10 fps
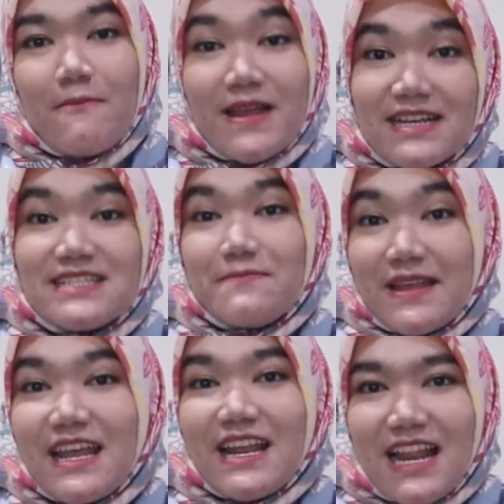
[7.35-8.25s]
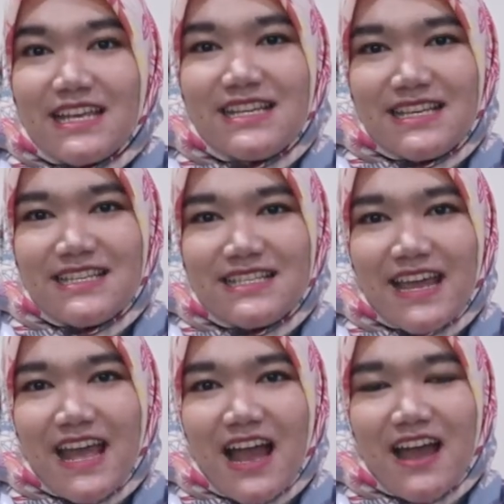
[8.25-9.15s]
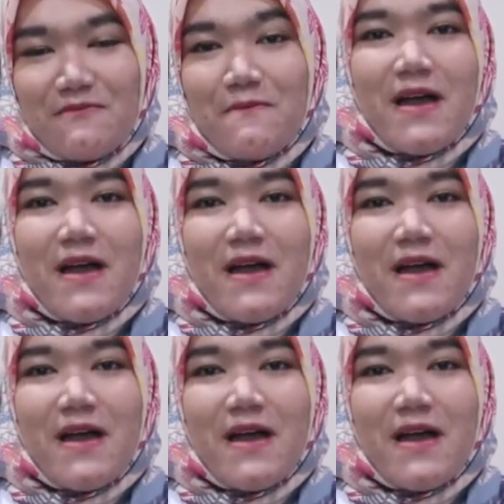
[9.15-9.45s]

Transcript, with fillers: Pada kesempatan kali ini saya akan